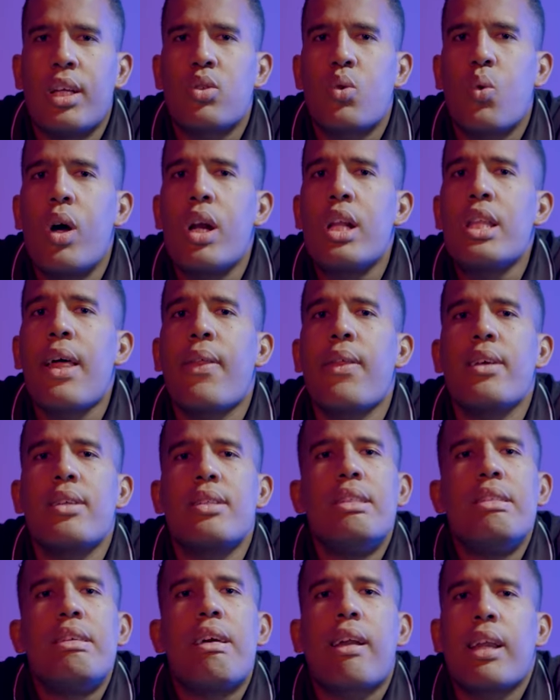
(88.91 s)
las
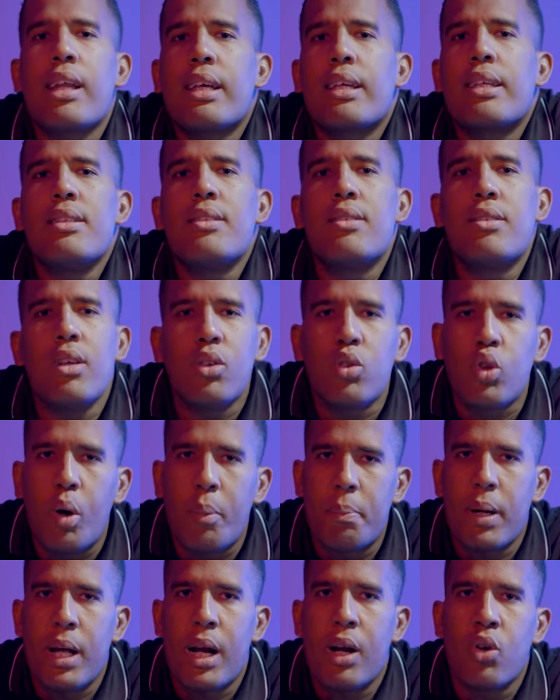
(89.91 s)
cualidades ni
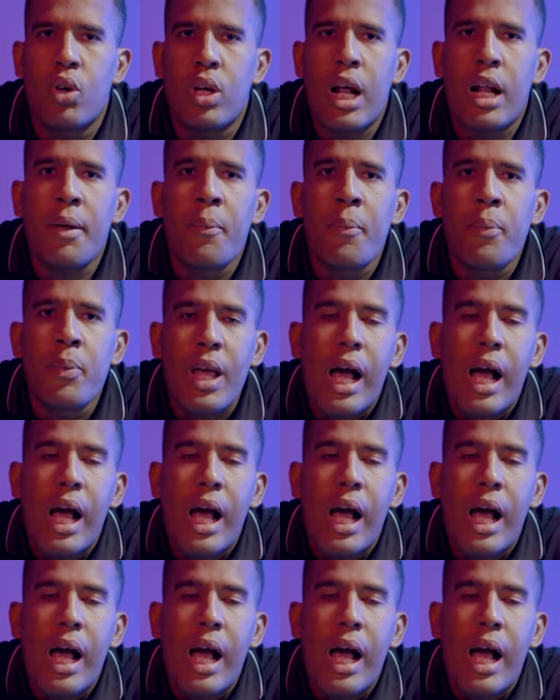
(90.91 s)
requisitos para lograr